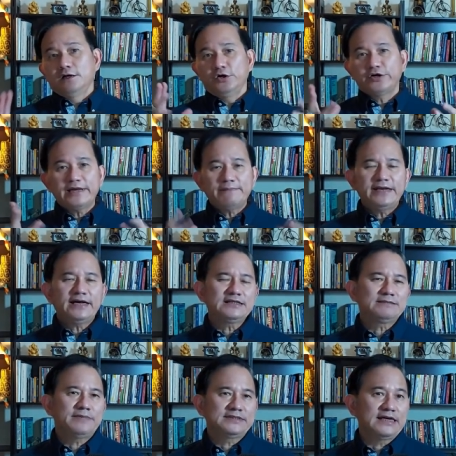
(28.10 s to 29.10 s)
Oke, pada
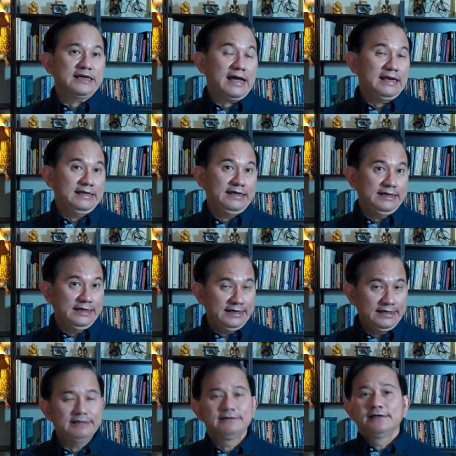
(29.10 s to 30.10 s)
kesempatan kali
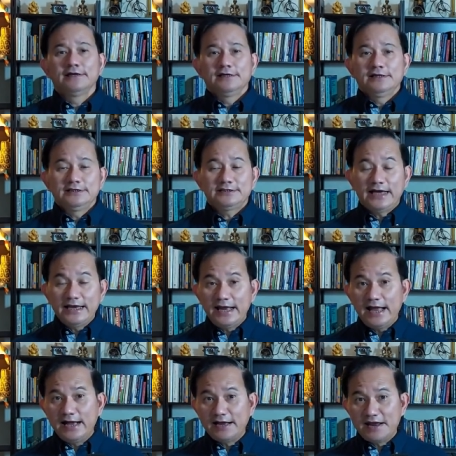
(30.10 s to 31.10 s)
ini
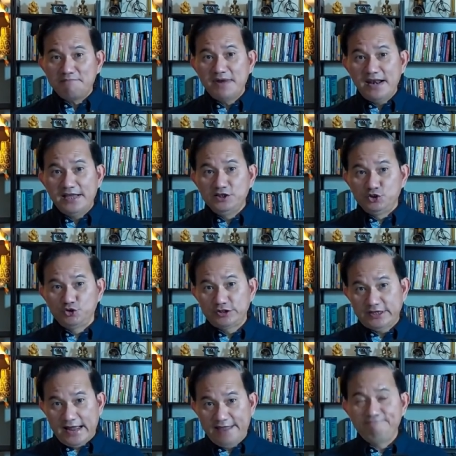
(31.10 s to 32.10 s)
saya akan
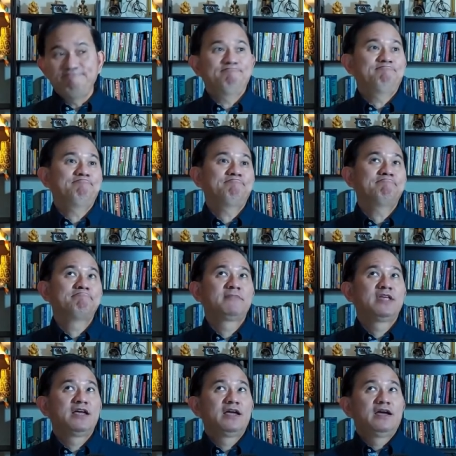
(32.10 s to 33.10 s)
melanjutkan
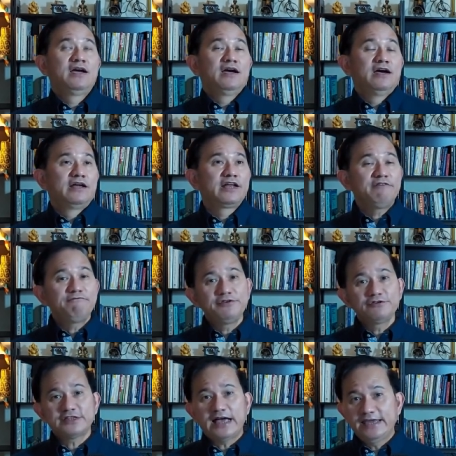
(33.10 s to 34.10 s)

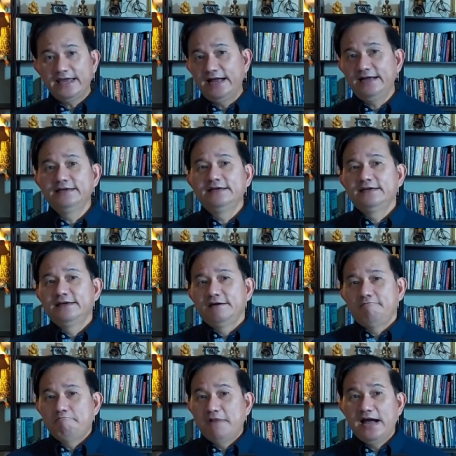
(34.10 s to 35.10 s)
review saya
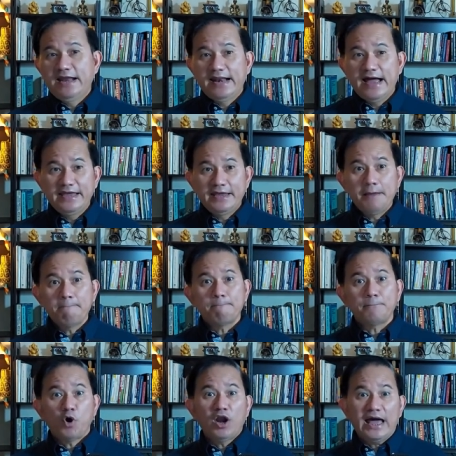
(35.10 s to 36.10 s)
mengenai
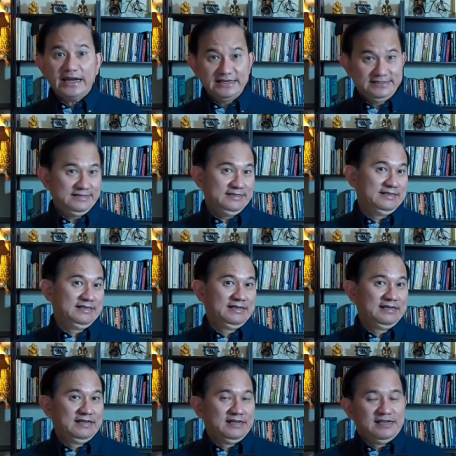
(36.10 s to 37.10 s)
Polaris,
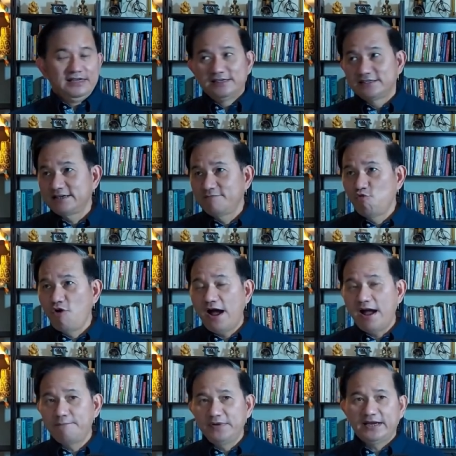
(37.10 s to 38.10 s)
sebuah
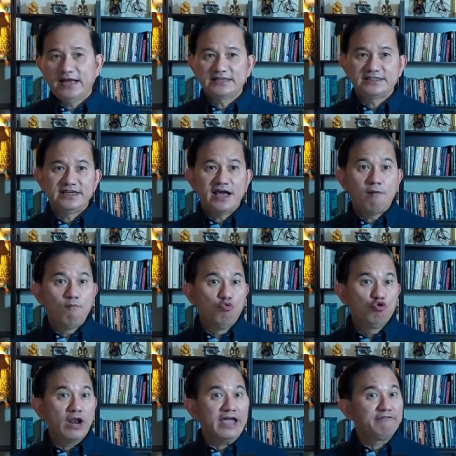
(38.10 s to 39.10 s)
aplikasi yang
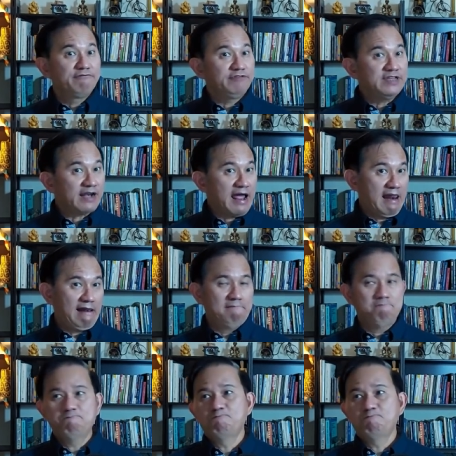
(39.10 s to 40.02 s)
mulai viral.